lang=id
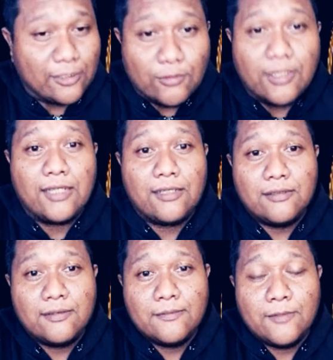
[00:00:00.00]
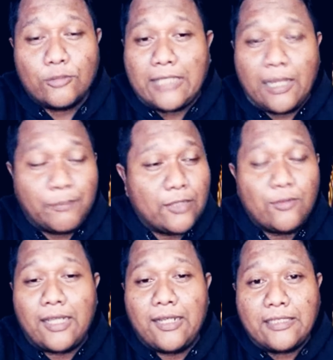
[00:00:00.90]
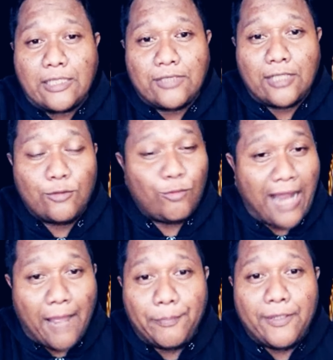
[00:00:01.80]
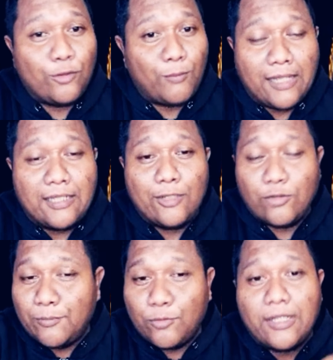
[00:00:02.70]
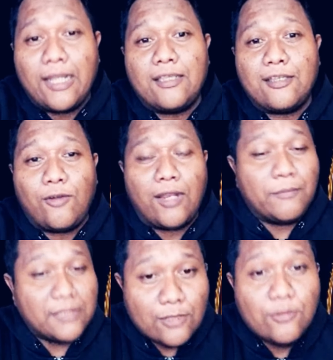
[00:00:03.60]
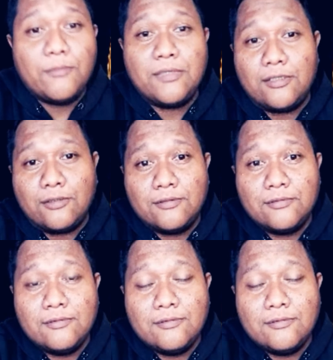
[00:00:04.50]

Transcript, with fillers: bisa juga lu tangkepin tuh ikan lele satu-satu lu lapin lu mandiin lu ceplungin lagi ke kolam bisa juga begitu